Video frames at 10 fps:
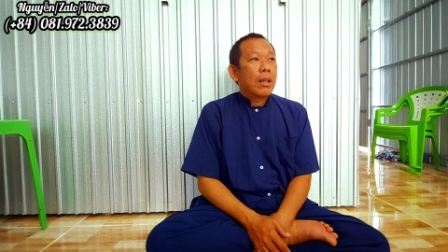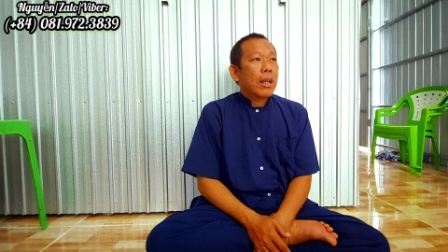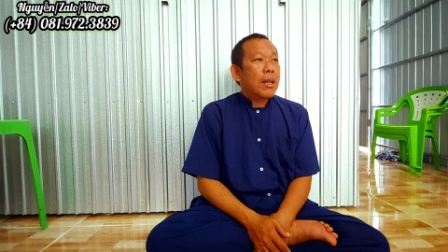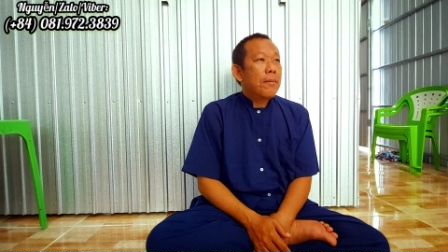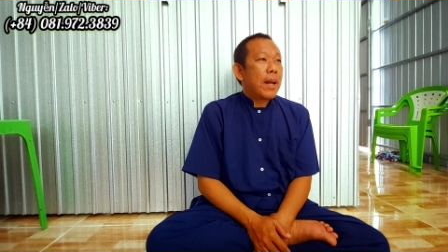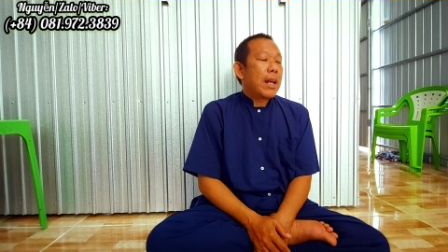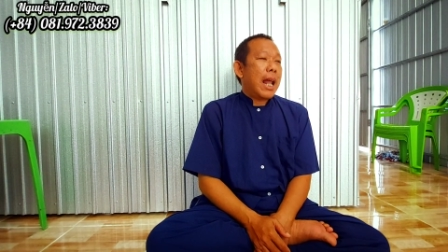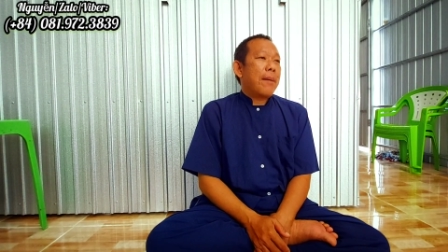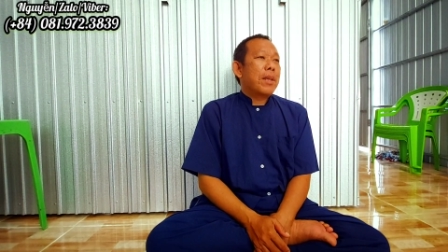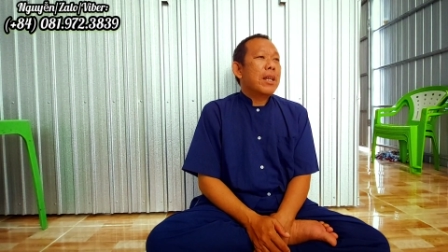thì mình
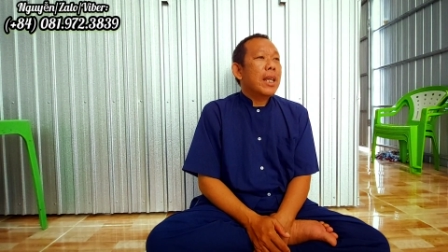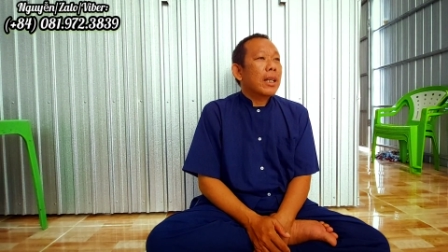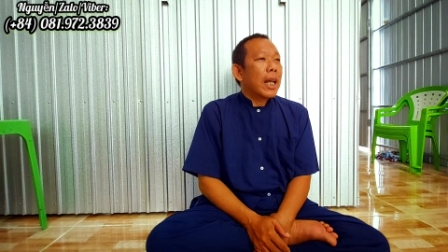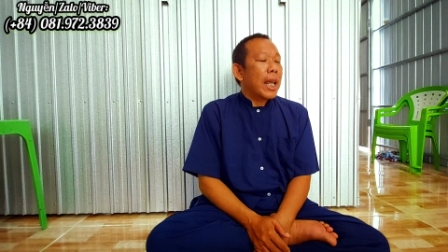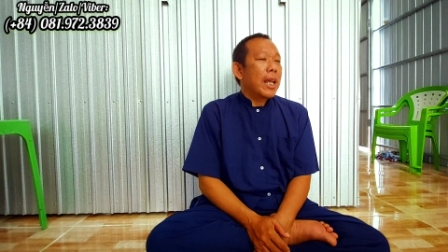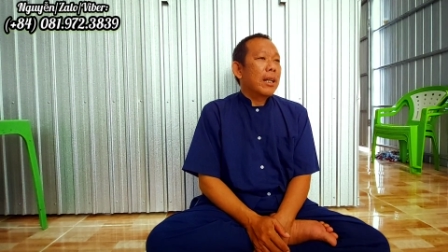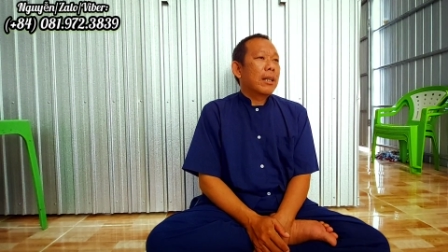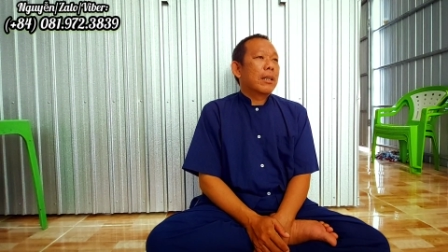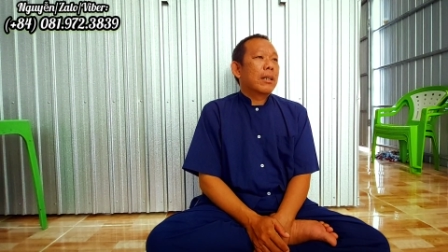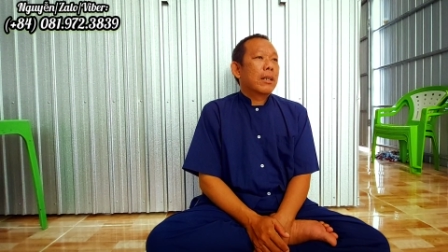làm những việc thiện
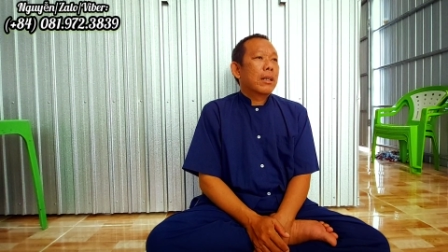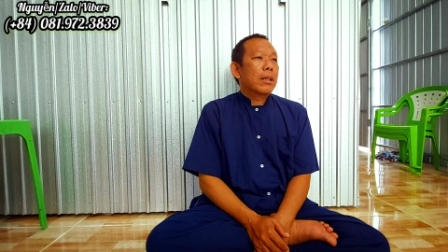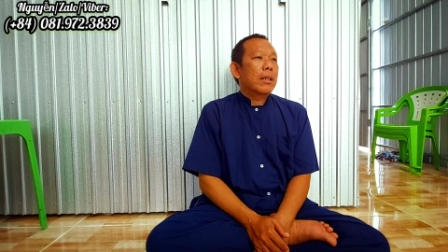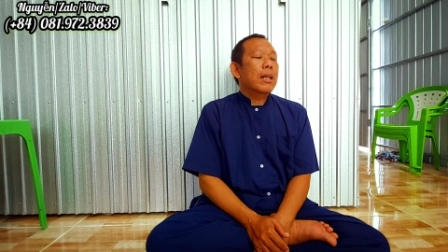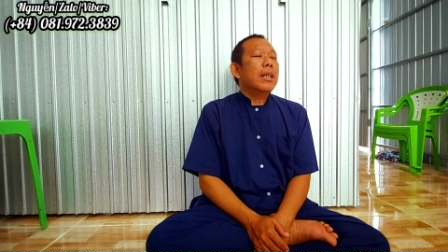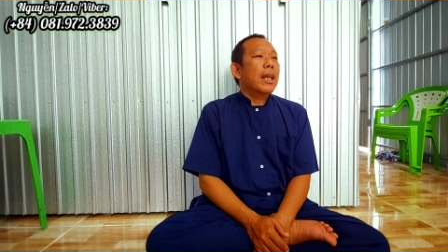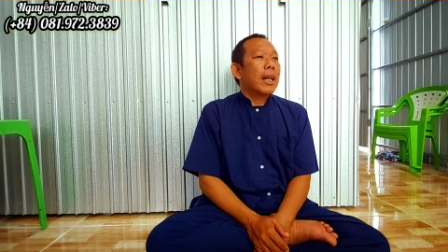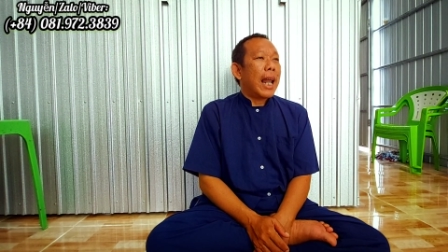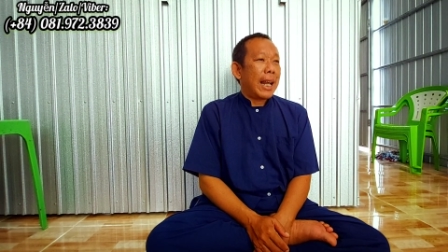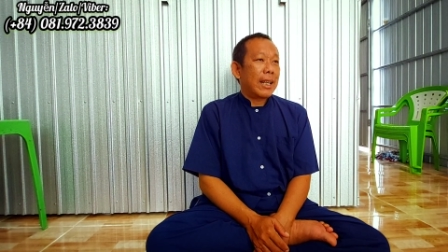những việc
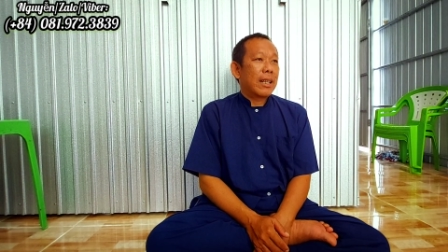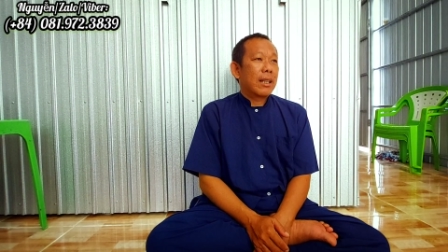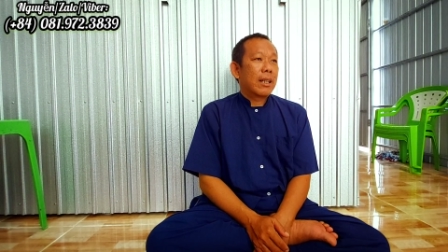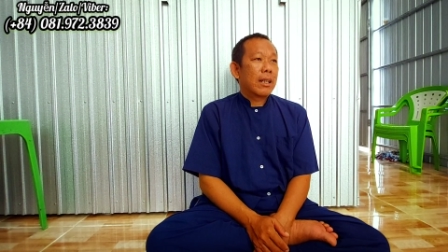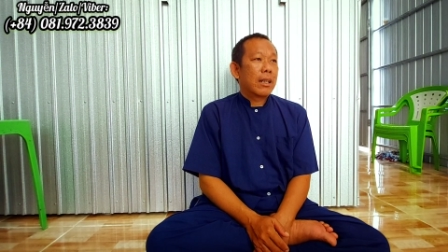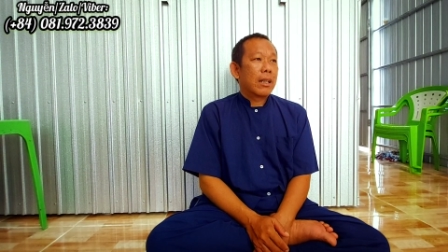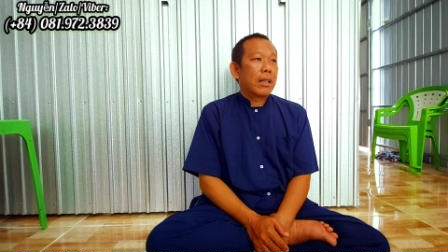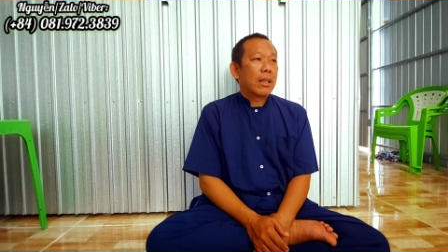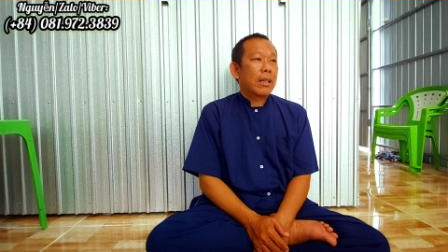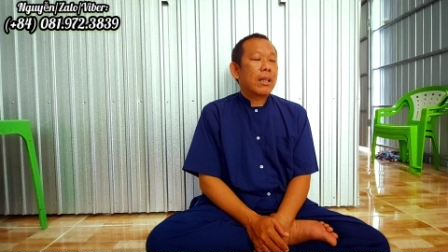lành
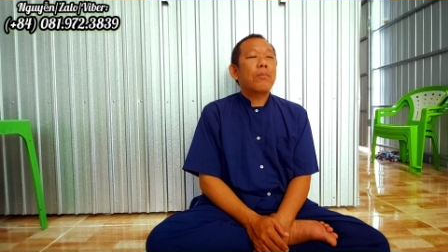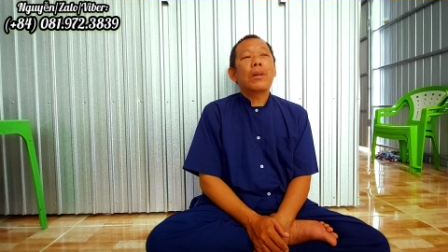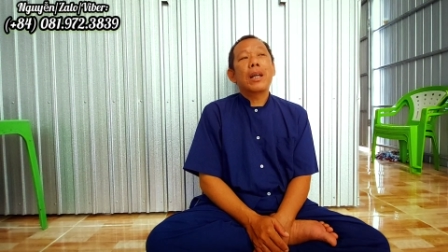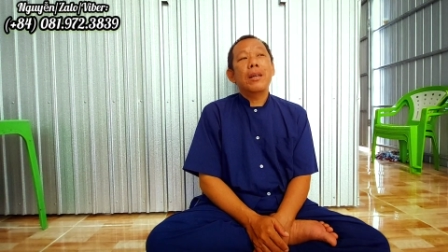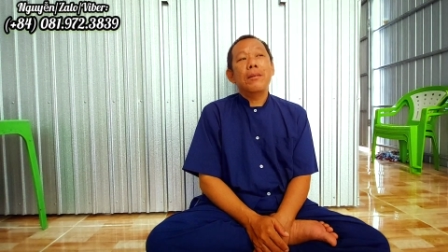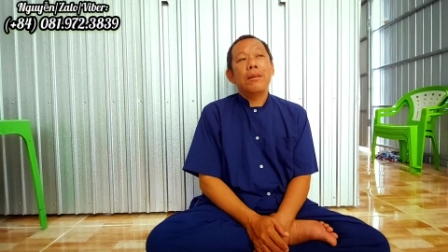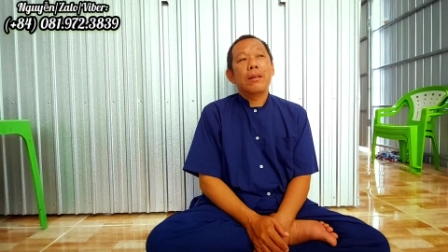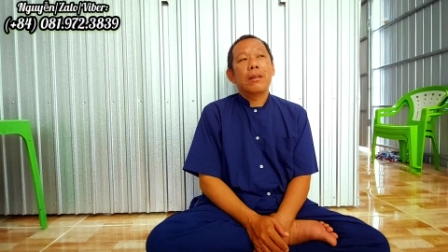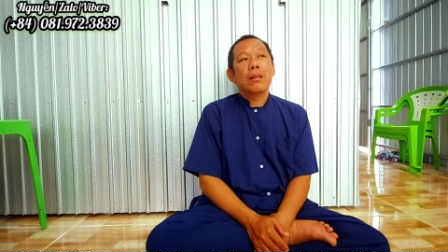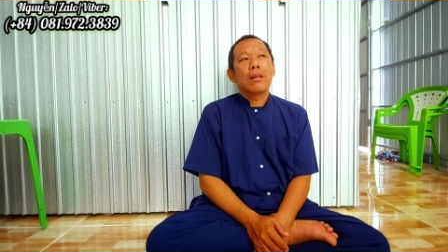trong khi
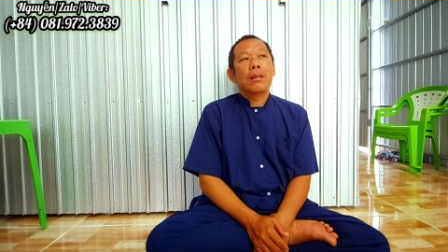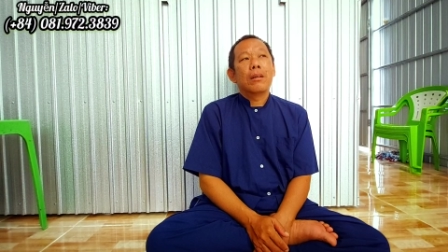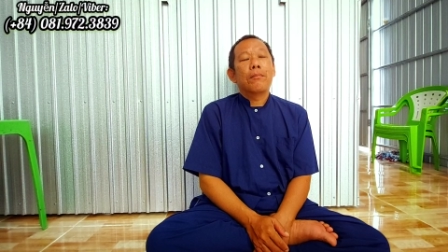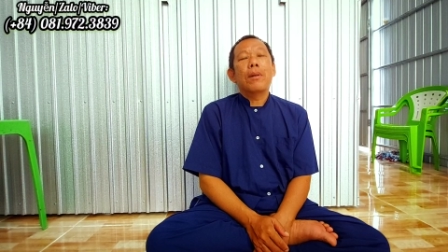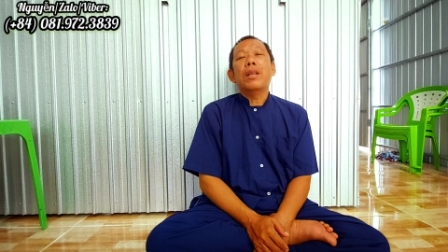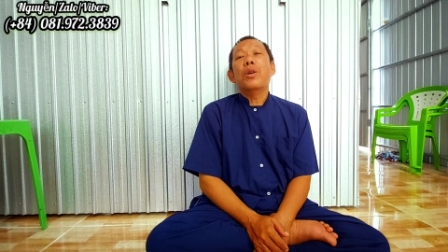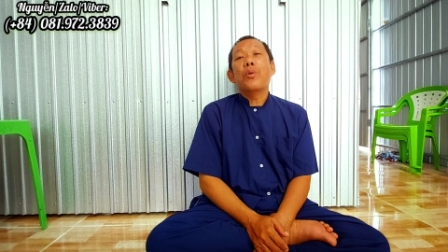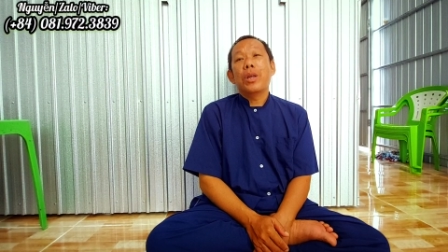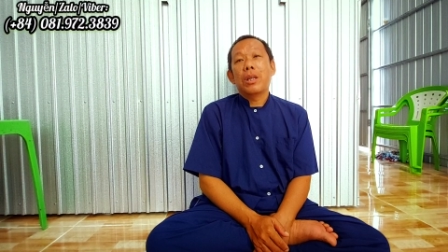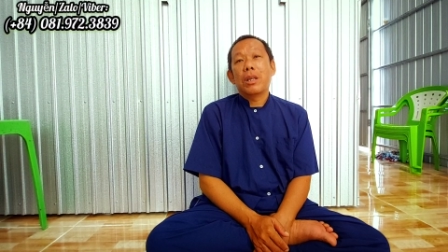mình vui